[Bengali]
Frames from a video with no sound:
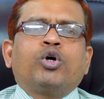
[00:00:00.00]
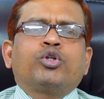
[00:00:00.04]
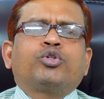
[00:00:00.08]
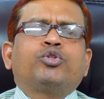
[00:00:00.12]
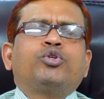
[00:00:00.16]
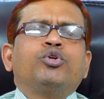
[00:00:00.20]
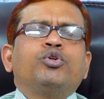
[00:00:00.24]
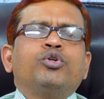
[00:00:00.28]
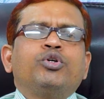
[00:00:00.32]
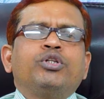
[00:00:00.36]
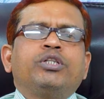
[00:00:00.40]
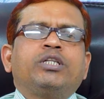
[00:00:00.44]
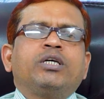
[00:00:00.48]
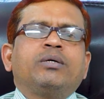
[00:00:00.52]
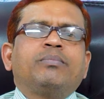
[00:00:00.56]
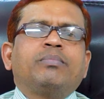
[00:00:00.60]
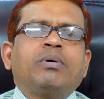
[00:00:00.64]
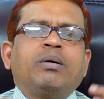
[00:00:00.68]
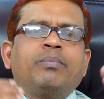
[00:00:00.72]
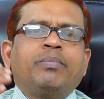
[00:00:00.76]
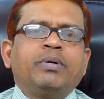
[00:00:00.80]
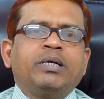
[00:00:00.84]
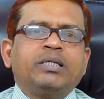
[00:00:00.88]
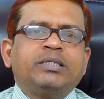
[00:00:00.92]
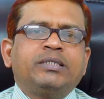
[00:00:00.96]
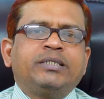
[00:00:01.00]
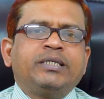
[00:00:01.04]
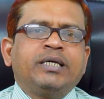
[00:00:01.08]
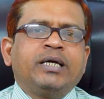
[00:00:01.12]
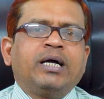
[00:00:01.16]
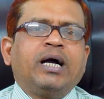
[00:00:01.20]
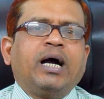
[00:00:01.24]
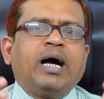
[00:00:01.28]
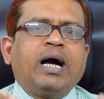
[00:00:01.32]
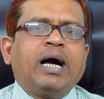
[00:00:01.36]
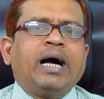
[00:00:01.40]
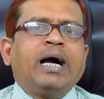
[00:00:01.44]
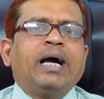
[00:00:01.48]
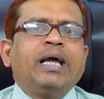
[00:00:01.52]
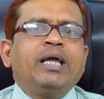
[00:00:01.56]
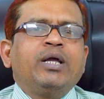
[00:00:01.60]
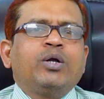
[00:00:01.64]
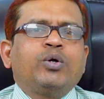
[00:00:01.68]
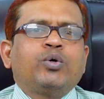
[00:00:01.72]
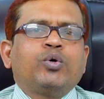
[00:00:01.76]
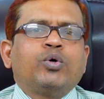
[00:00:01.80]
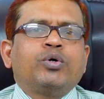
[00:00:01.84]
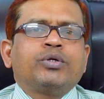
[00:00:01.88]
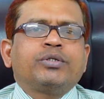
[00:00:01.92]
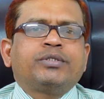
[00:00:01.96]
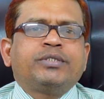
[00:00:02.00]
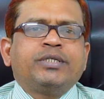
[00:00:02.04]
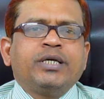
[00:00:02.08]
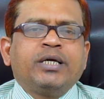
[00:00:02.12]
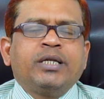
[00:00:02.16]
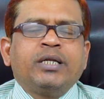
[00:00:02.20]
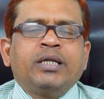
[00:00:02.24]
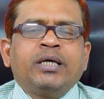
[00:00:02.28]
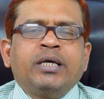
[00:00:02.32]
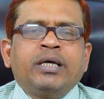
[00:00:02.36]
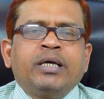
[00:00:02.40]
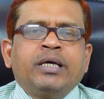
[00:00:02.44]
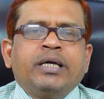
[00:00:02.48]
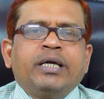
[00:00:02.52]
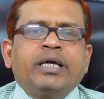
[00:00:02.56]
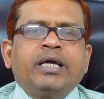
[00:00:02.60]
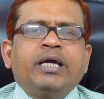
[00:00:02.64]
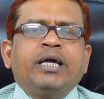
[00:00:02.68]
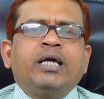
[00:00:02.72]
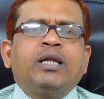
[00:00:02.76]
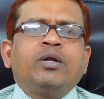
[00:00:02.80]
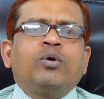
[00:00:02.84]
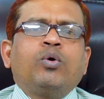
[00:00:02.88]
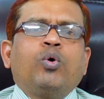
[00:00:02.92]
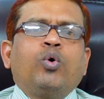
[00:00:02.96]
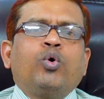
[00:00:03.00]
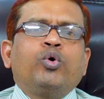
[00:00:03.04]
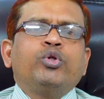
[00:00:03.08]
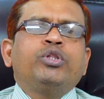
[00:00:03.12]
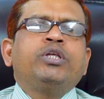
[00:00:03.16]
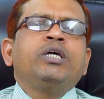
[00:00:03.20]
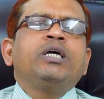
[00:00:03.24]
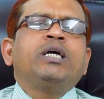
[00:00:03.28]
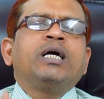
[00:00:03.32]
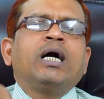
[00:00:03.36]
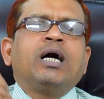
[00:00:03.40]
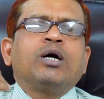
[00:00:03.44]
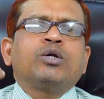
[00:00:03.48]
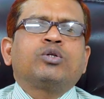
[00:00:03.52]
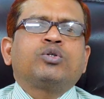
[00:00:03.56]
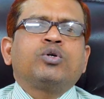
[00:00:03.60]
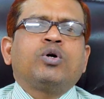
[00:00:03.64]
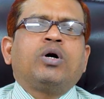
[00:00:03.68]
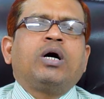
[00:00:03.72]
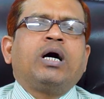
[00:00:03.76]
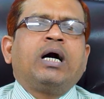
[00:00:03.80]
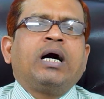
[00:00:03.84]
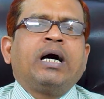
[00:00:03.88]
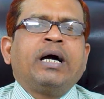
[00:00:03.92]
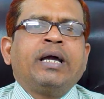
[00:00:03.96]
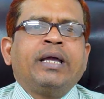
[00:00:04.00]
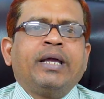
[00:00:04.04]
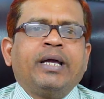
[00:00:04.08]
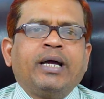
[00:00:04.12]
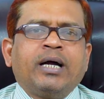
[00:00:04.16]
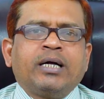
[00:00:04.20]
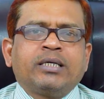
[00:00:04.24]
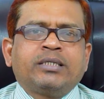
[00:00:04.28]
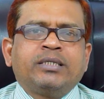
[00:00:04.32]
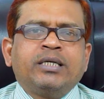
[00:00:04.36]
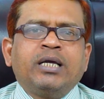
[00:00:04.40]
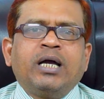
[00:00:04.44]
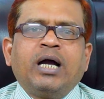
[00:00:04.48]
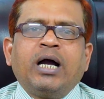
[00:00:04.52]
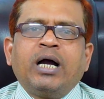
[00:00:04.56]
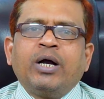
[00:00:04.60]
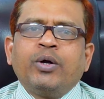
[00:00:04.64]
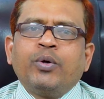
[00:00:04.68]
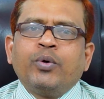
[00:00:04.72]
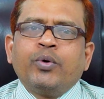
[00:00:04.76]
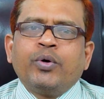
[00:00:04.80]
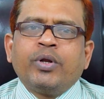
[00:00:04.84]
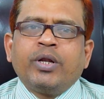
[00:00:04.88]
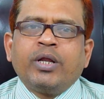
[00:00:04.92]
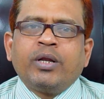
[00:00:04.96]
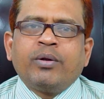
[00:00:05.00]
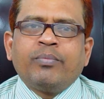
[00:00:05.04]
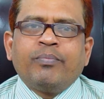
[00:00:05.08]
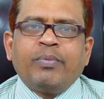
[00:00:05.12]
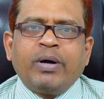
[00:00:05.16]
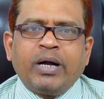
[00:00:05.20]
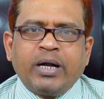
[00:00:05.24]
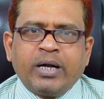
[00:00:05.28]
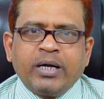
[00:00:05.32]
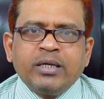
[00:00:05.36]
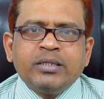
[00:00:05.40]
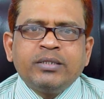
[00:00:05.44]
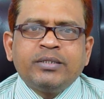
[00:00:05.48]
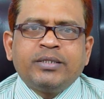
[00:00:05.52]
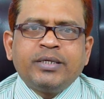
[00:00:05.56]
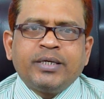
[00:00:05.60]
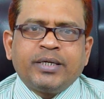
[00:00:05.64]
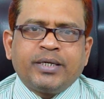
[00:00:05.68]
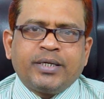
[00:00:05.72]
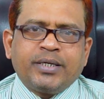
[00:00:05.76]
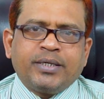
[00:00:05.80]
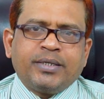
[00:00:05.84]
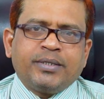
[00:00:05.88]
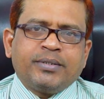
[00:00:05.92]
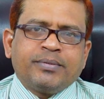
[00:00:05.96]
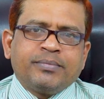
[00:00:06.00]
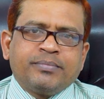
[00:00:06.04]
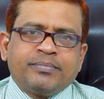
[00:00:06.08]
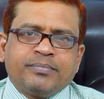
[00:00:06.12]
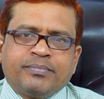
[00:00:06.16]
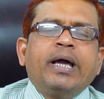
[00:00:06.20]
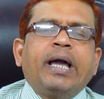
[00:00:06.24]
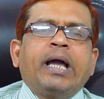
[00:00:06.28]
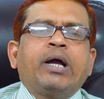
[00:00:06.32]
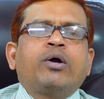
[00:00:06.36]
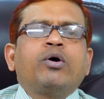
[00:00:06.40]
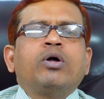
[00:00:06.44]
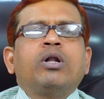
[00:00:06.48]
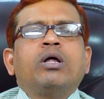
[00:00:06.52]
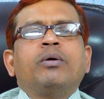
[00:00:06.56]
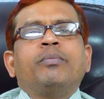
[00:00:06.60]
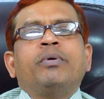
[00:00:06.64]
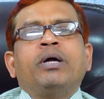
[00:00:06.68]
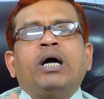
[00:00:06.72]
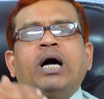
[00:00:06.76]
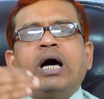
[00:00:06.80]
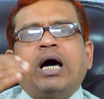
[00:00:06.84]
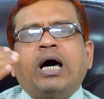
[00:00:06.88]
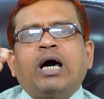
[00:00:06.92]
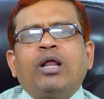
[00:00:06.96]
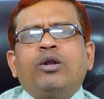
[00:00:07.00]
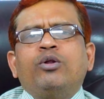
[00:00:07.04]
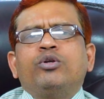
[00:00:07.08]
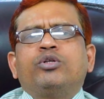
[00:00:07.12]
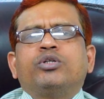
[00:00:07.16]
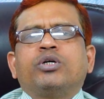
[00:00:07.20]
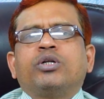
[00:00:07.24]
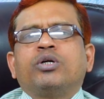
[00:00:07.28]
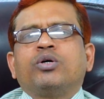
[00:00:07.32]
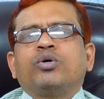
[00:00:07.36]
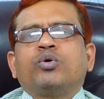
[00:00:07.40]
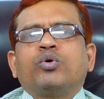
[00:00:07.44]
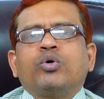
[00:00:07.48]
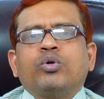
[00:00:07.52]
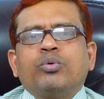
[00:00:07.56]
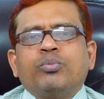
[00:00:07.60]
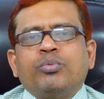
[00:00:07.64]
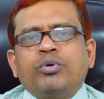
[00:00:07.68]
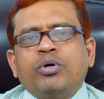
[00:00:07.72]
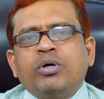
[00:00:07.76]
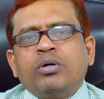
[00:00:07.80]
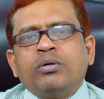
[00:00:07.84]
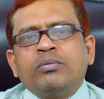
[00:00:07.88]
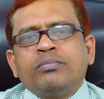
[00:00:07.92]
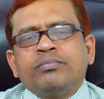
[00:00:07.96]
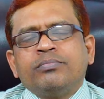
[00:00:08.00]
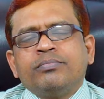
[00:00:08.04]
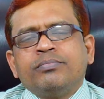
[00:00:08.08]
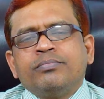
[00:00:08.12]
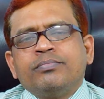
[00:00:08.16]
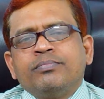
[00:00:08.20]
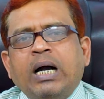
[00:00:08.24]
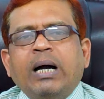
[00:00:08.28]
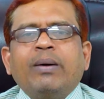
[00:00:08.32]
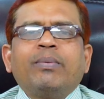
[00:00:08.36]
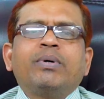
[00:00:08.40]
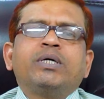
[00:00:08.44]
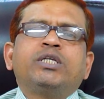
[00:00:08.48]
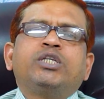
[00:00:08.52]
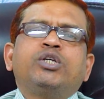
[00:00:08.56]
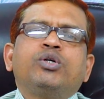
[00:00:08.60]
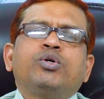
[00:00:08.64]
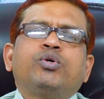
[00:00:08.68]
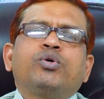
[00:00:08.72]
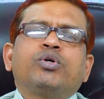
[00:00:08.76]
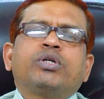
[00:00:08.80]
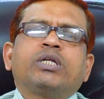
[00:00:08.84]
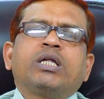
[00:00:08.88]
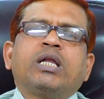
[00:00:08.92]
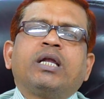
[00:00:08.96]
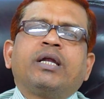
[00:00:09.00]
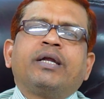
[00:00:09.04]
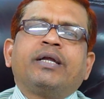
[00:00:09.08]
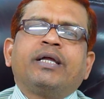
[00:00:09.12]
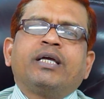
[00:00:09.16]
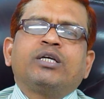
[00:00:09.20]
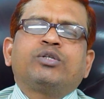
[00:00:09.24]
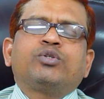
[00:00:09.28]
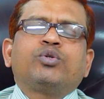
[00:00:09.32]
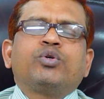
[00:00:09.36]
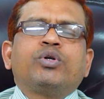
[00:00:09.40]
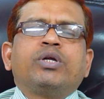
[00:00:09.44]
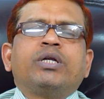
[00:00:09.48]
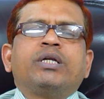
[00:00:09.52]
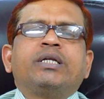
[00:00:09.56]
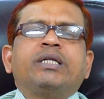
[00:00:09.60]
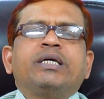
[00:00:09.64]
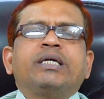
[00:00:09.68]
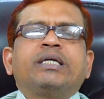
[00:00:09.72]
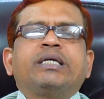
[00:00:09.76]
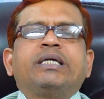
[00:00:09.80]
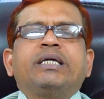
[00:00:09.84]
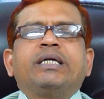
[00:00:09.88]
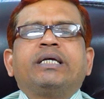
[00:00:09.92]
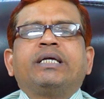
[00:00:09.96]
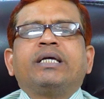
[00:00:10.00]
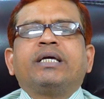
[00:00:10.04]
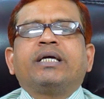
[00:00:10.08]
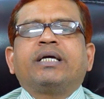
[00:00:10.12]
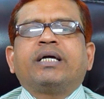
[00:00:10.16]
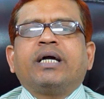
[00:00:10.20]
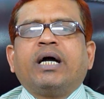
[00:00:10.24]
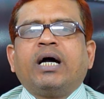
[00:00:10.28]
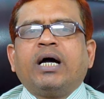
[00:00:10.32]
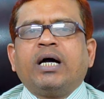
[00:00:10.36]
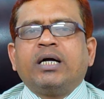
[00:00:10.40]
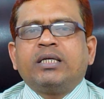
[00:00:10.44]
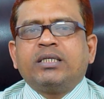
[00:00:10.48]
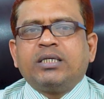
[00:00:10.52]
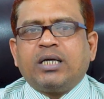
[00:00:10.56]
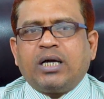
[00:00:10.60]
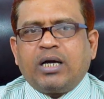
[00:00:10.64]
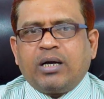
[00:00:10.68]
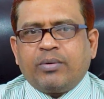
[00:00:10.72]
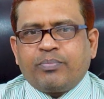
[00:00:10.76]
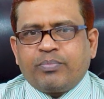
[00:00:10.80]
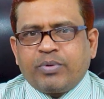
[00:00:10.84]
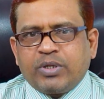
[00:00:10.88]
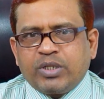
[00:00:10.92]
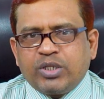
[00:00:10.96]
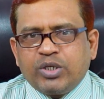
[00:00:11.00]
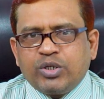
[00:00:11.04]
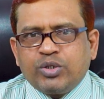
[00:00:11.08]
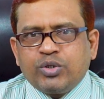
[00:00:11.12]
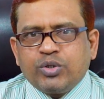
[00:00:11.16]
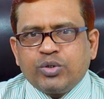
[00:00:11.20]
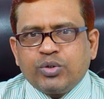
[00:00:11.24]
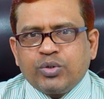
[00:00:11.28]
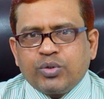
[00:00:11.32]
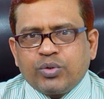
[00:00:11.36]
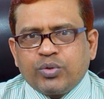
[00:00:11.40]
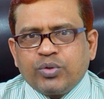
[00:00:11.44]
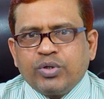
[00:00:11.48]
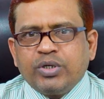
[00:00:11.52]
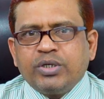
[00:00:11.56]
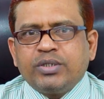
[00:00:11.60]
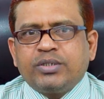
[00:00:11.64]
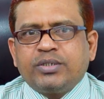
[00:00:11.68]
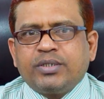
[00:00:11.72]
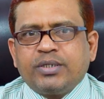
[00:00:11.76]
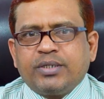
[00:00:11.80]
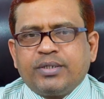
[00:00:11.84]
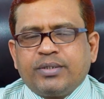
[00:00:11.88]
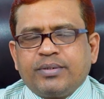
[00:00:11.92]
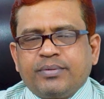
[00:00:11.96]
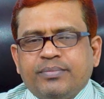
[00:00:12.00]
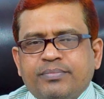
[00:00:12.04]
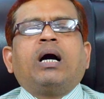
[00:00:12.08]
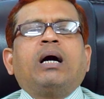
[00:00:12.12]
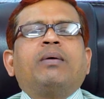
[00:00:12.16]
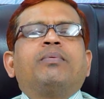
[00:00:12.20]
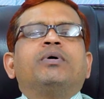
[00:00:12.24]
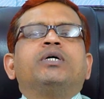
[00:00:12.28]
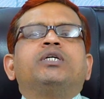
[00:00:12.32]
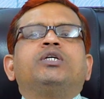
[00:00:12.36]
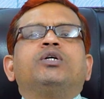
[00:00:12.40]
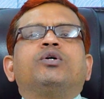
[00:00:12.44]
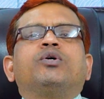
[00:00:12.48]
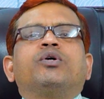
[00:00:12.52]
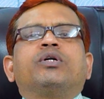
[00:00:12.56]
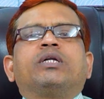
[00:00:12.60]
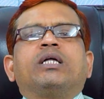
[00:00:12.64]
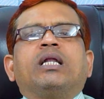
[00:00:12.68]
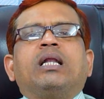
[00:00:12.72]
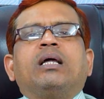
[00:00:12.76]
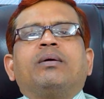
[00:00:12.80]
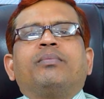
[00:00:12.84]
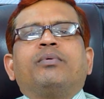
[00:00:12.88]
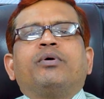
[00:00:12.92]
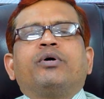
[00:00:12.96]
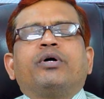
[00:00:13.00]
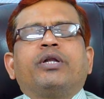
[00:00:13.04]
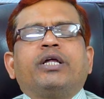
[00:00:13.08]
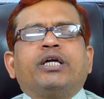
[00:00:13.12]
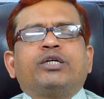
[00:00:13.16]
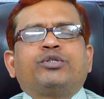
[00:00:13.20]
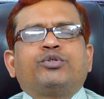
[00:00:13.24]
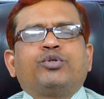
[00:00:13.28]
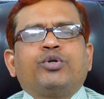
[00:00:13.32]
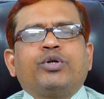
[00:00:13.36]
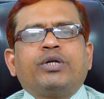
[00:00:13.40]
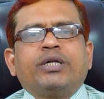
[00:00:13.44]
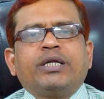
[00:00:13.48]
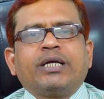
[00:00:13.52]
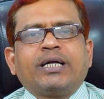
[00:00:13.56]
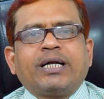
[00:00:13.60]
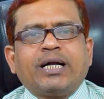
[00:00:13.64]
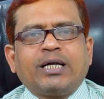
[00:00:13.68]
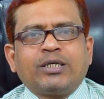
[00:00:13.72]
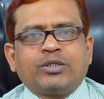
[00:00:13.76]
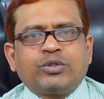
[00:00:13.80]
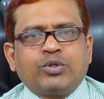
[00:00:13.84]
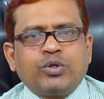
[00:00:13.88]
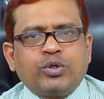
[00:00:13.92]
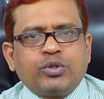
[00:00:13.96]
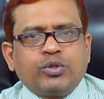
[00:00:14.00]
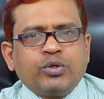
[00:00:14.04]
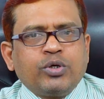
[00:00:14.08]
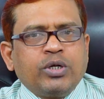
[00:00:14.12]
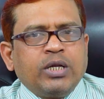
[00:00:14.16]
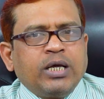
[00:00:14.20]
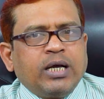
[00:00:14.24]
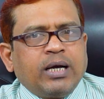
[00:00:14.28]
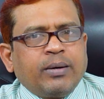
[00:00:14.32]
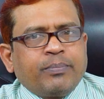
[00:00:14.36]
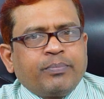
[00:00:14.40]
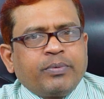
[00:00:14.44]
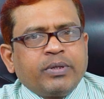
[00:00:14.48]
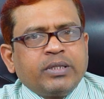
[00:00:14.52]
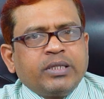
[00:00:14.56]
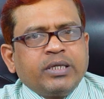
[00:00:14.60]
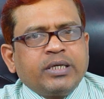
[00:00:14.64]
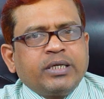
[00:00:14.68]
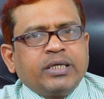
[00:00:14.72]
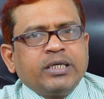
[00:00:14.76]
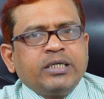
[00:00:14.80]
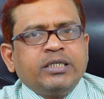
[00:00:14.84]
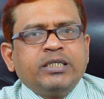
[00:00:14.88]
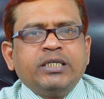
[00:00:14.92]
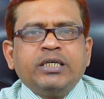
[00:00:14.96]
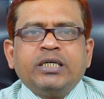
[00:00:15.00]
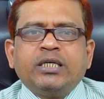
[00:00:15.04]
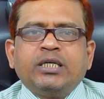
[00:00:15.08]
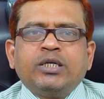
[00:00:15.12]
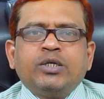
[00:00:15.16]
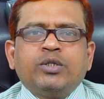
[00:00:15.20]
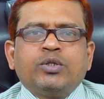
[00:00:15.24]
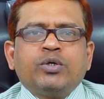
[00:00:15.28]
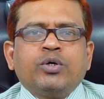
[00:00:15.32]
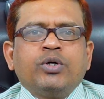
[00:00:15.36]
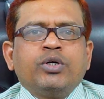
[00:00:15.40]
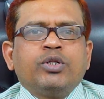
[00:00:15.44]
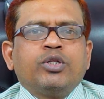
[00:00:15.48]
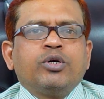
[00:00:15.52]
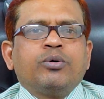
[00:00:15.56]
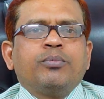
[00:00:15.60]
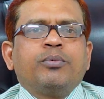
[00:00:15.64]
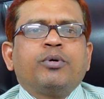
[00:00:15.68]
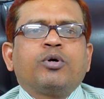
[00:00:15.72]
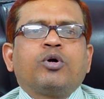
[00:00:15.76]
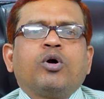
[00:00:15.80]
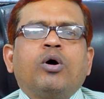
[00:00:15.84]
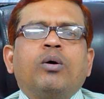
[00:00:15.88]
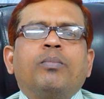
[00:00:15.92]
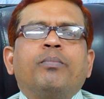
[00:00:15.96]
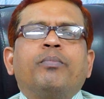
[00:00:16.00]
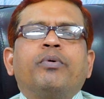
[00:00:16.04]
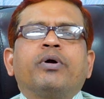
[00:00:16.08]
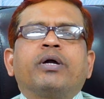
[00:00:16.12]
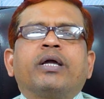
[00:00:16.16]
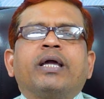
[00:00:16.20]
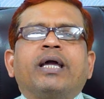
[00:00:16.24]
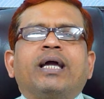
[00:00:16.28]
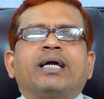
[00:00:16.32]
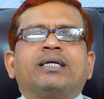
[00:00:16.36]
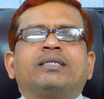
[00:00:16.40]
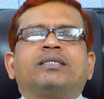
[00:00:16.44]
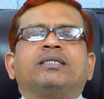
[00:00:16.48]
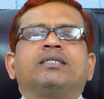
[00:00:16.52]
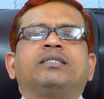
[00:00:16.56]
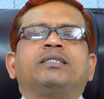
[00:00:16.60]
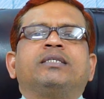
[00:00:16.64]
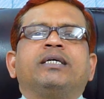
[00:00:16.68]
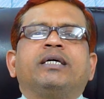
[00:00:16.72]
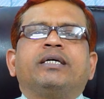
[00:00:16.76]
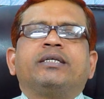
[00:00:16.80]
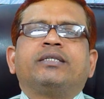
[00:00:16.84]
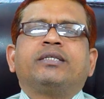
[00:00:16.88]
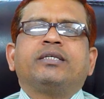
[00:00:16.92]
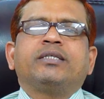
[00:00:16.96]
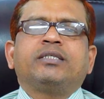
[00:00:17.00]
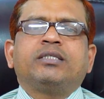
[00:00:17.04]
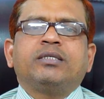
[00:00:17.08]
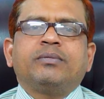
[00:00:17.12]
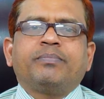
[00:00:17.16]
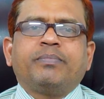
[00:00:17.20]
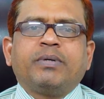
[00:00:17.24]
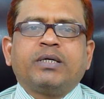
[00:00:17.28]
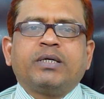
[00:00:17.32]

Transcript: অর্থনৈতিকভাবে যে আয় করছেন এর অধিকাংশ আয় আসে আঙ্গুরের বাগান থেকে এখন আমি আলোচনা করব আবাসিক হোটেল রেস্টুরেন্টে কি কি কাজ আপনাদের জন্য রয়েছে আবাসিক হোটেল এবং রেস্টুরেন্টে কাজ করতে হলে আপনাদেরকে শিক্ষিত হইতে হবে কমপক্ষে এসএসসি এসএসসি